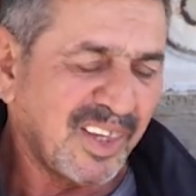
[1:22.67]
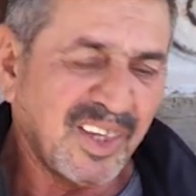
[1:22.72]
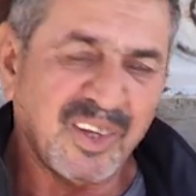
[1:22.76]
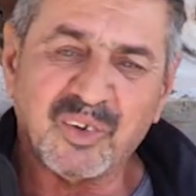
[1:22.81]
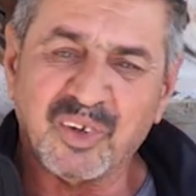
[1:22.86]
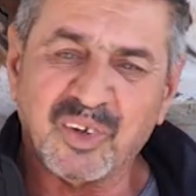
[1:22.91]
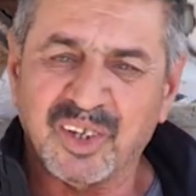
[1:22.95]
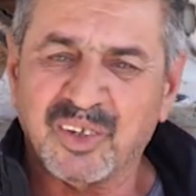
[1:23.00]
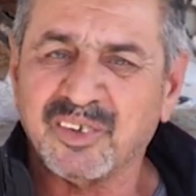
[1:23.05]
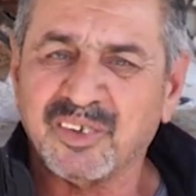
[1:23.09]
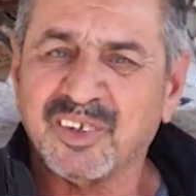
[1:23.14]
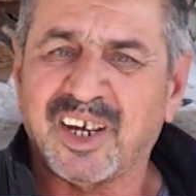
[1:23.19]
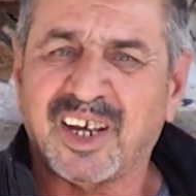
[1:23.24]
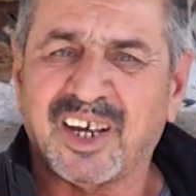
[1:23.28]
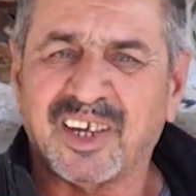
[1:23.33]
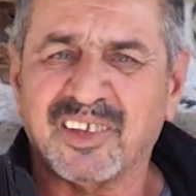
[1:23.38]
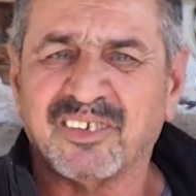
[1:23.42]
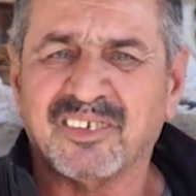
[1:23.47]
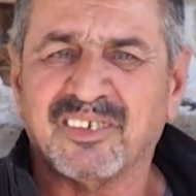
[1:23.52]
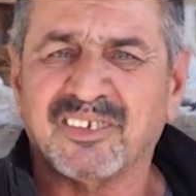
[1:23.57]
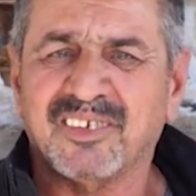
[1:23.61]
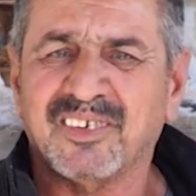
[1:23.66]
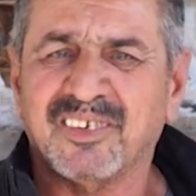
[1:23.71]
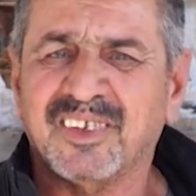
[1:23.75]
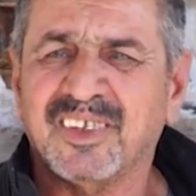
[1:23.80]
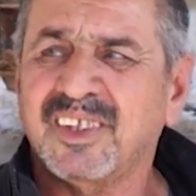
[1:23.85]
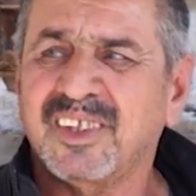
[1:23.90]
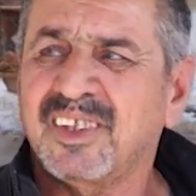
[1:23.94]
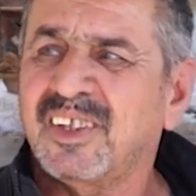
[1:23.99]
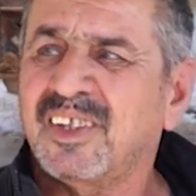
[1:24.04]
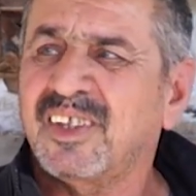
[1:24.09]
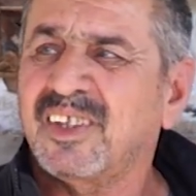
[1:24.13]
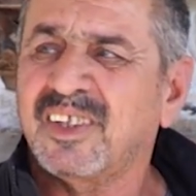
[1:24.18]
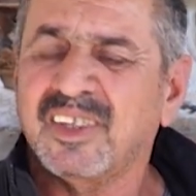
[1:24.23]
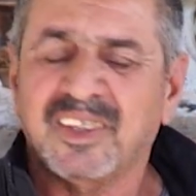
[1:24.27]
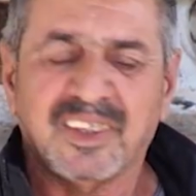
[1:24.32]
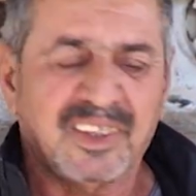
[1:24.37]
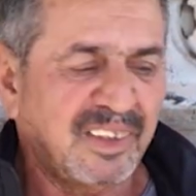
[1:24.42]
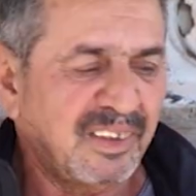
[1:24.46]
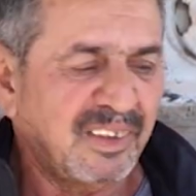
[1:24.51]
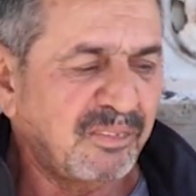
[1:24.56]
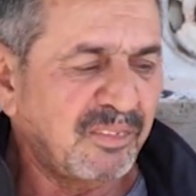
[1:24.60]
اي والله وقاعد كل شيء
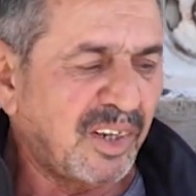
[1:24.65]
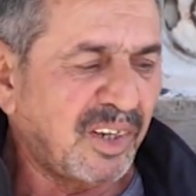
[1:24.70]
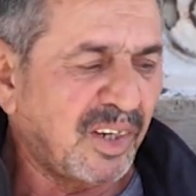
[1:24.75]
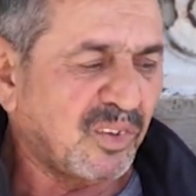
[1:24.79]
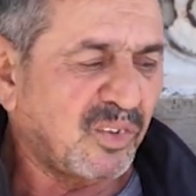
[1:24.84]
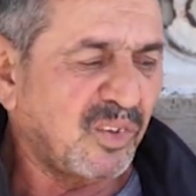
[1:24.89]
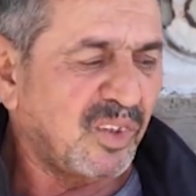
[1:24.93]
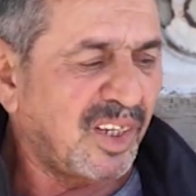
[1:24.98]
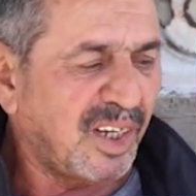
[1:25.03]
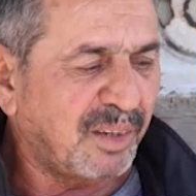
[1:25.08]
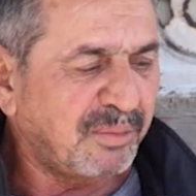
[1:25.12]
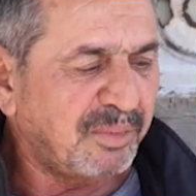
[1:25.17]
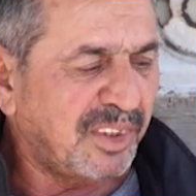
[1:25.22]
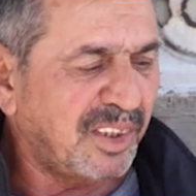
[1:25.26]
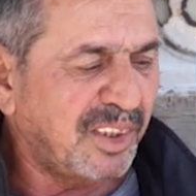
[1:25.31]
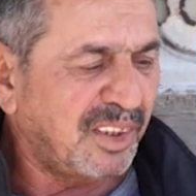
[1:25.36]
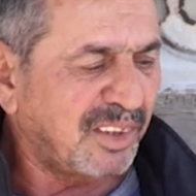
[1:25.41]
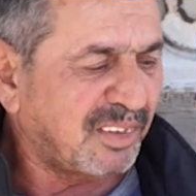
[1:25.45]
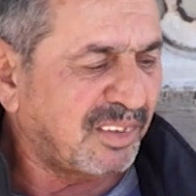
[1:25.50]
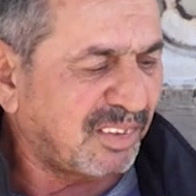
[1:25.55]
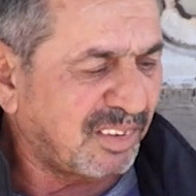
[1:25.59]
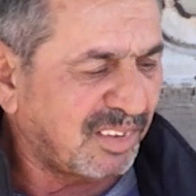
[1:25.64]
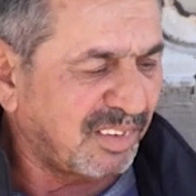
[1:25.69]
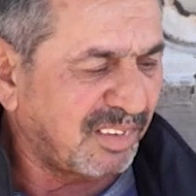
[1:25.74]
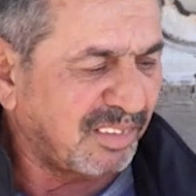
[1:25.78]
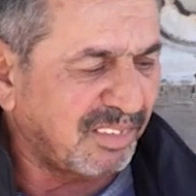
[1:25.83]
ماكو ماكو لا بيت